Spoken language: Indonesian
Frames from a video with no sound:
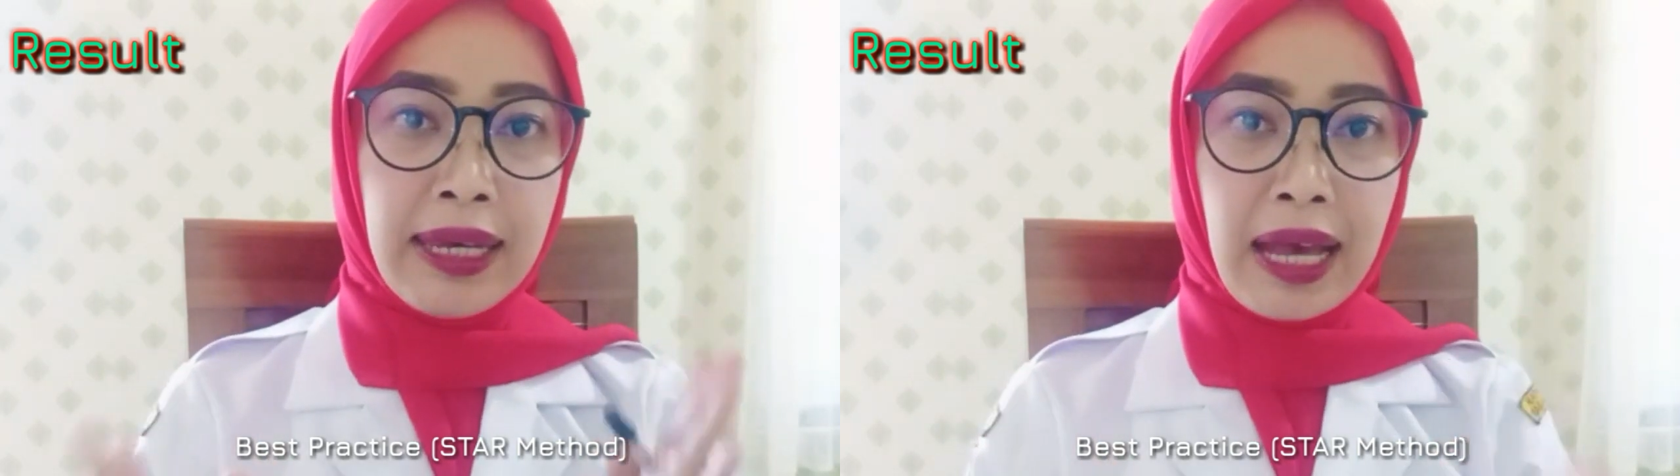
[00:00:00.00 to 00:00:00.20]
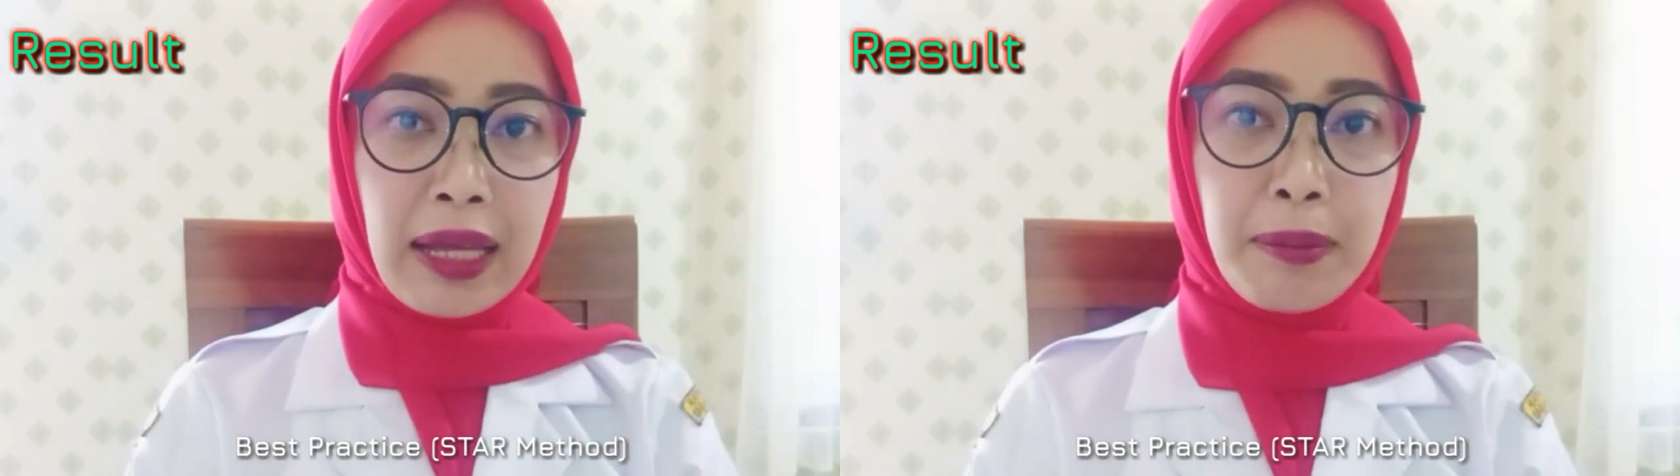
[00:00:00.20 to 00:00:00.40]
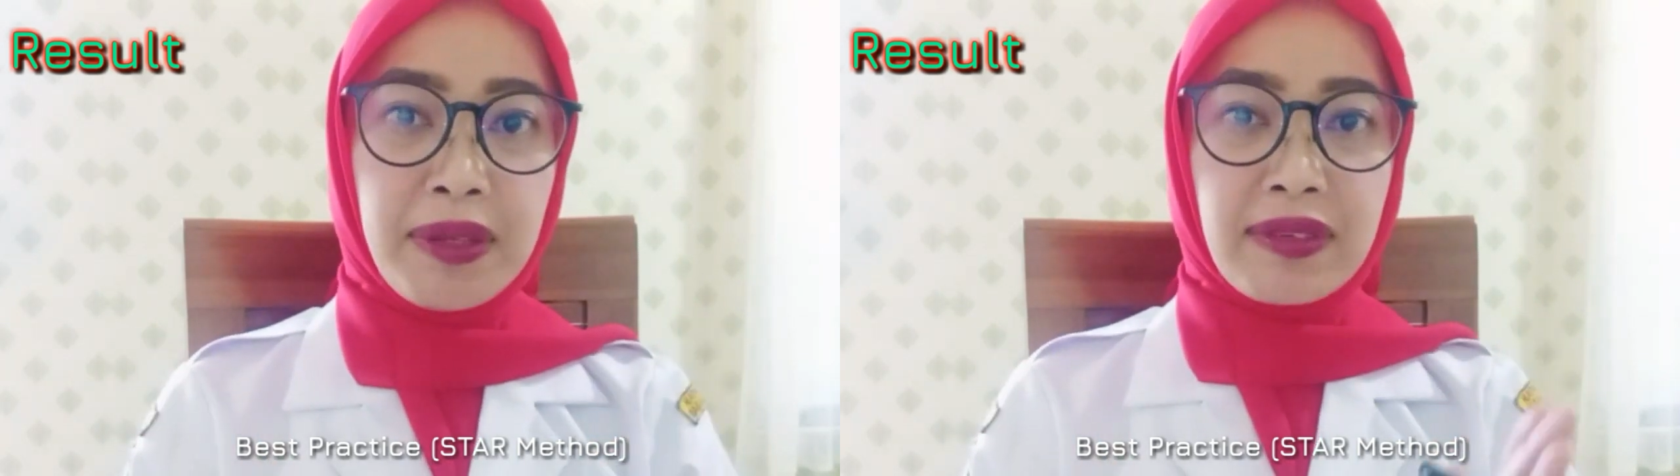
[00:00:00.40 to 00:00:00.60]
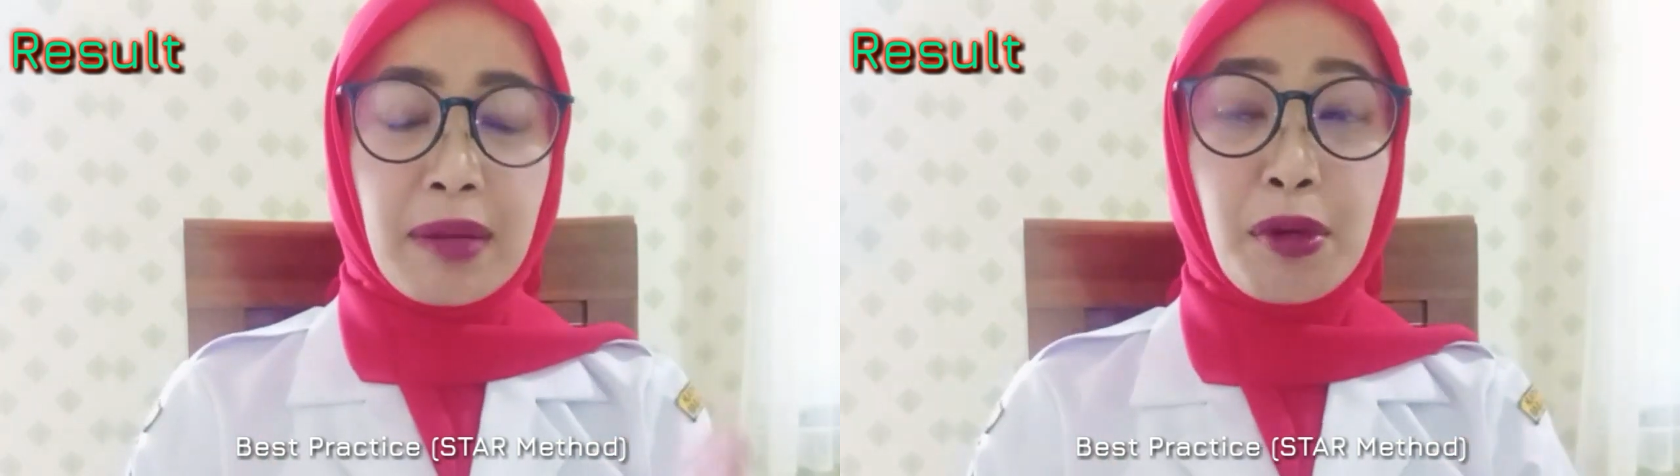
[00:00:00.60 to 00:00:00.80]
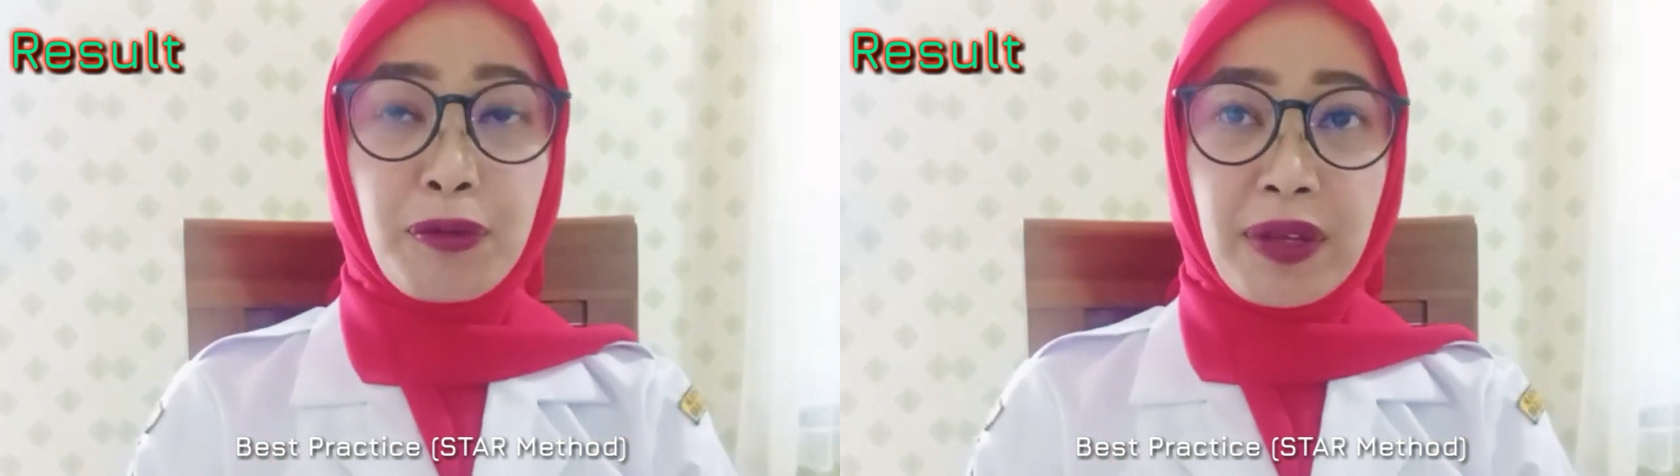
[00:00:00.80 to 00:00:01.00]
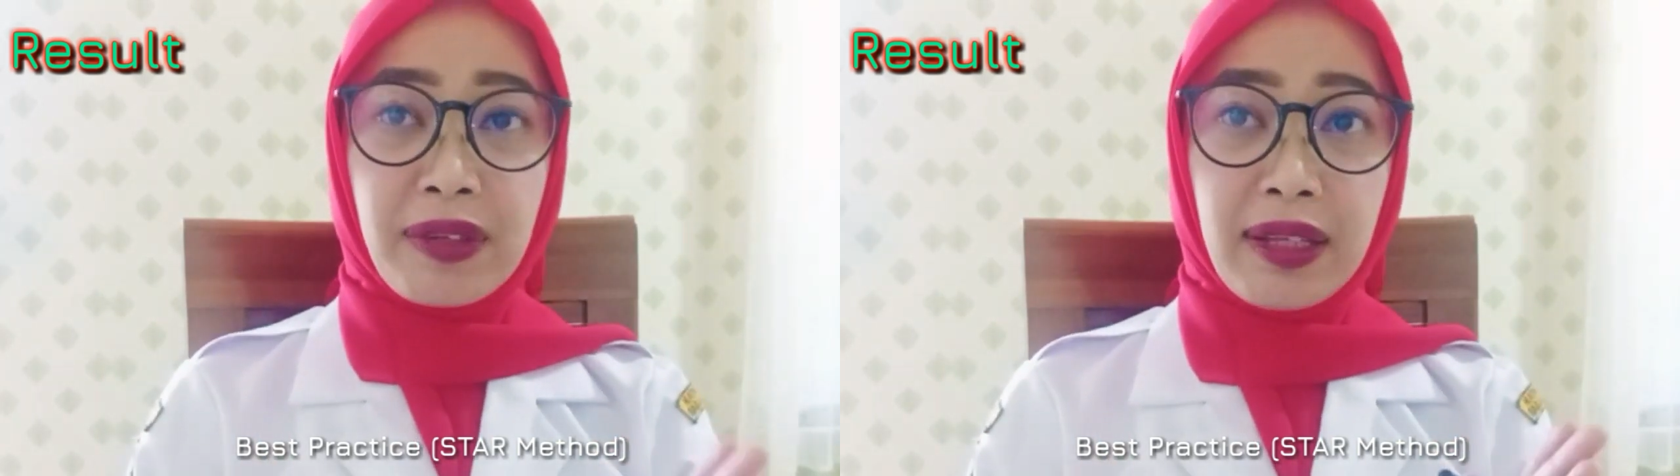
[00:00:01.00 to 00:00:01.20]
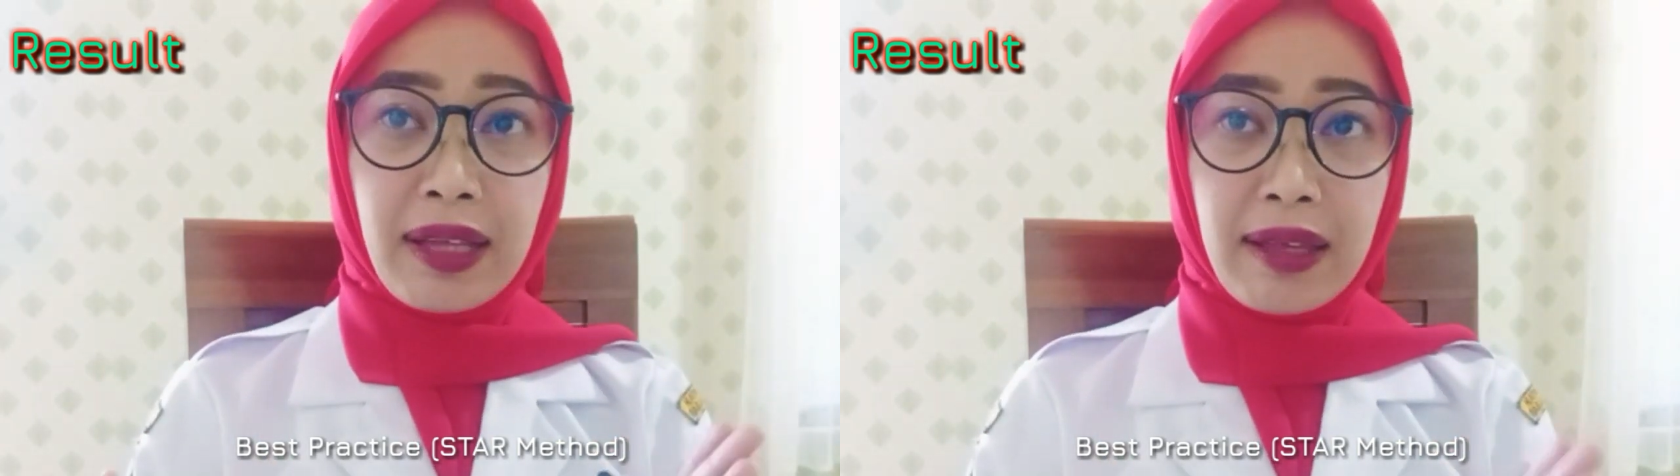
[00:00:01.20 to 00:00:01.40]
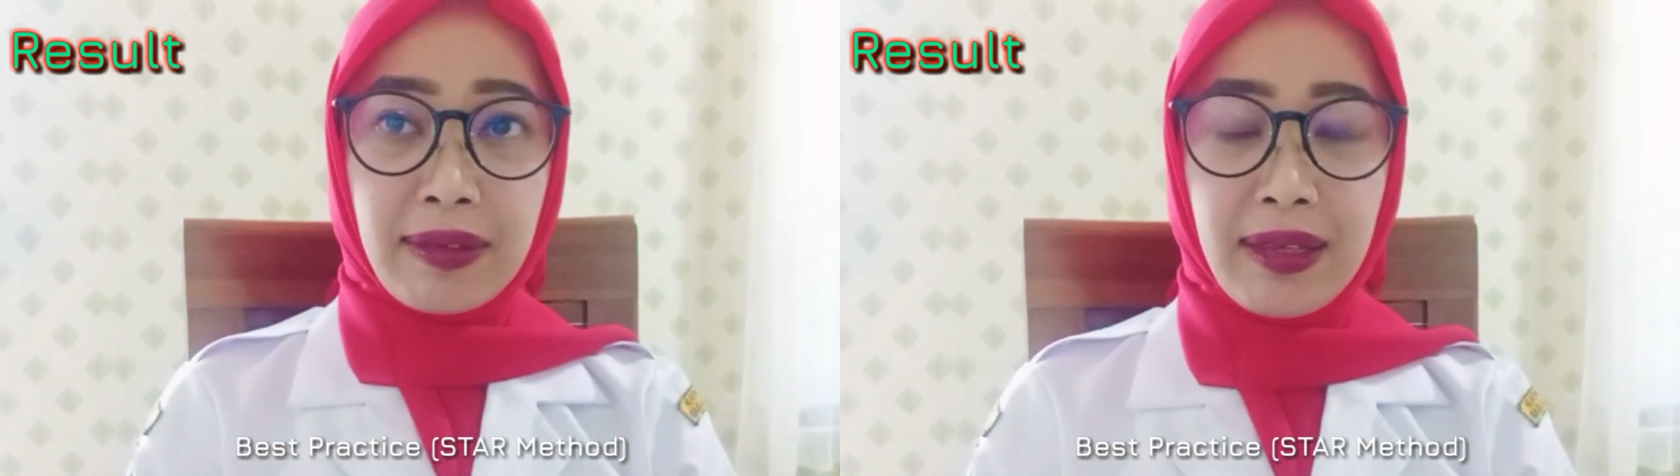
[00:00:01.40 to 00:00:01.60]
dan bisa
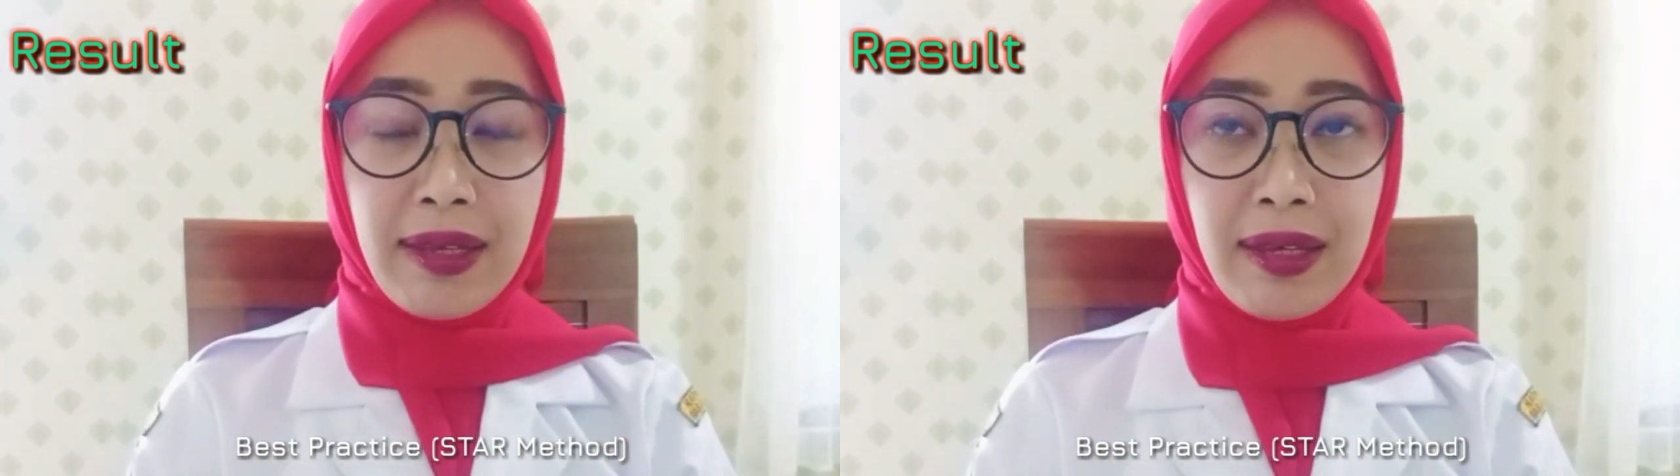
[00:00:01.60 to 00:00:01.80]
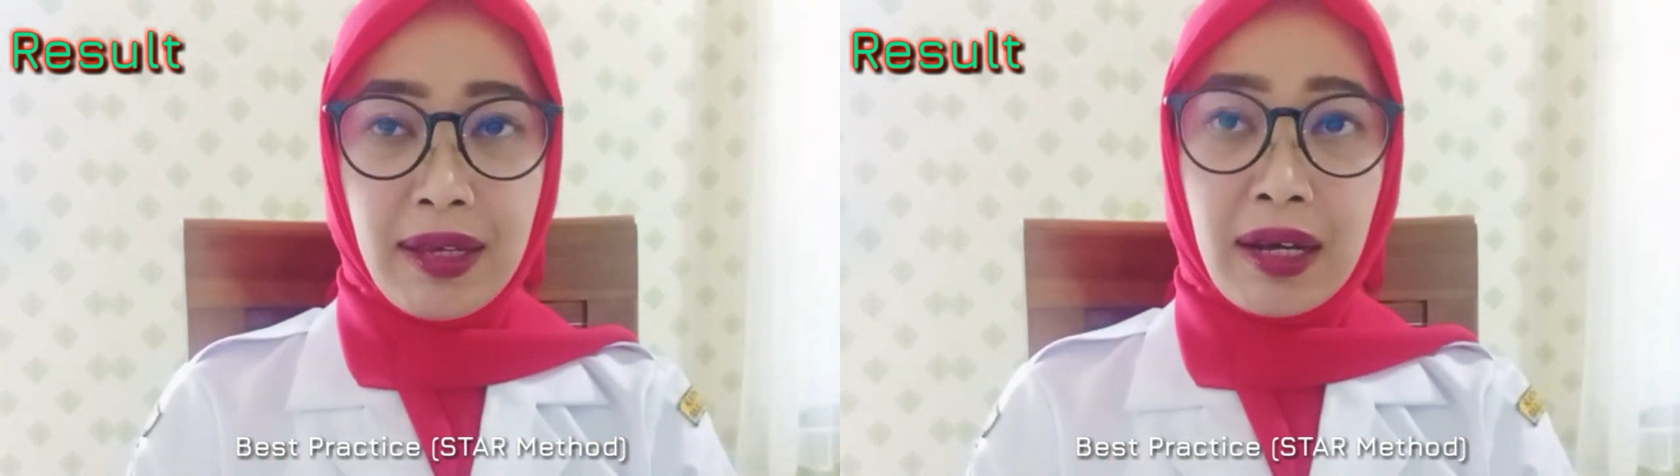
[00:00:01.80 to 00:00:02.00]
memfasilitasi